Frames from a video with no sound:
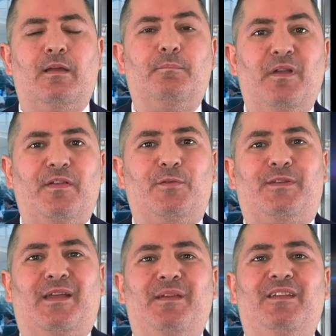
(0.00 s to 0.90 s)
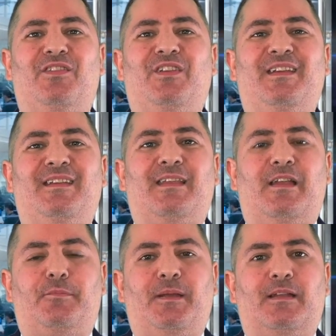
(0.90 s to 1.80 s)
Benvenuti amici
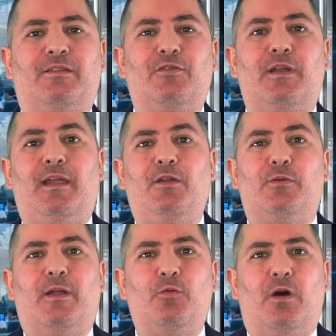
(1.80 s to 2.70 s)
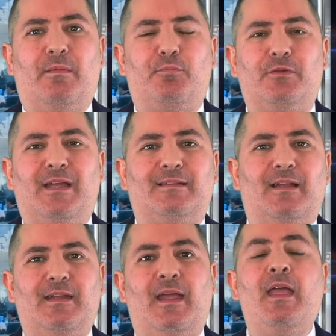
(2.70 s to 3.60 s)
telespettatori in una nuova puntata
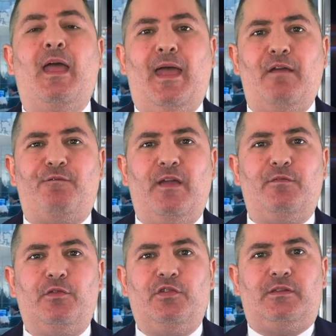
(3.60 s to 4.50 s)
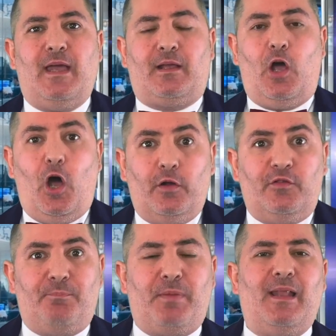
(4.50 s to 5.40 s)
di FVG Tech.
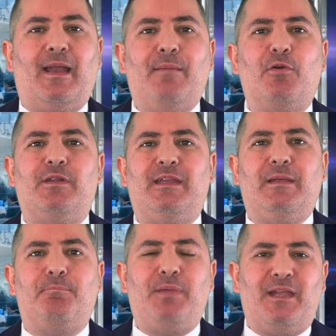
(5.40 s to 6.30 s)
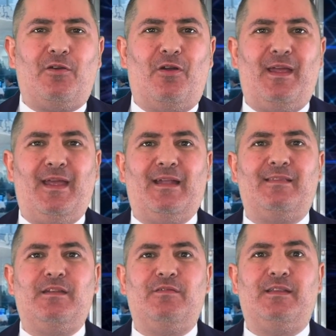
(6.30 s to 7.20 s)
Oggi parleremo di piccole
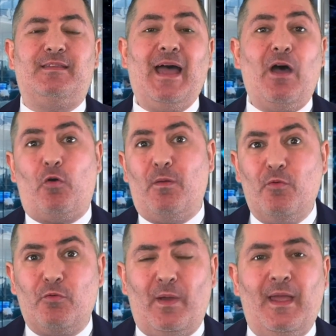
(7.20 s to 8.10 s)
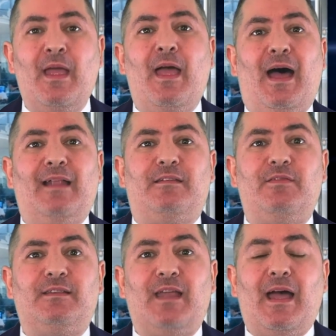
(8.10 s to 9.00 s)
attività o comunque
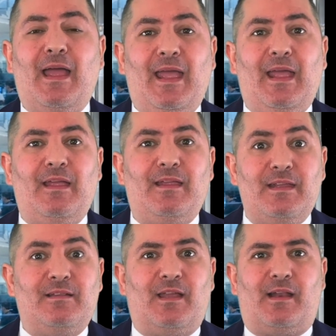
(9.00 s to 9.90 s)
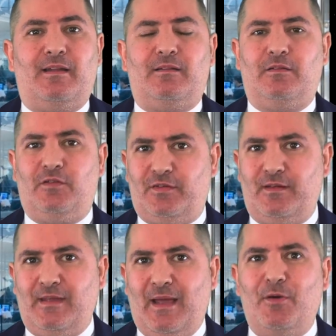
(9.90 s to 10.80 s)
attività e internet. Ci
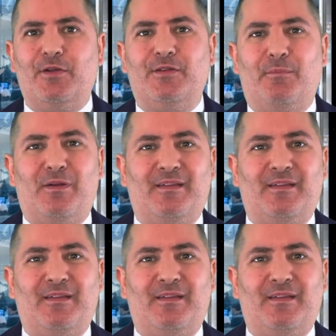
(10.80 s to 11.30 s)
sentiamo dopo la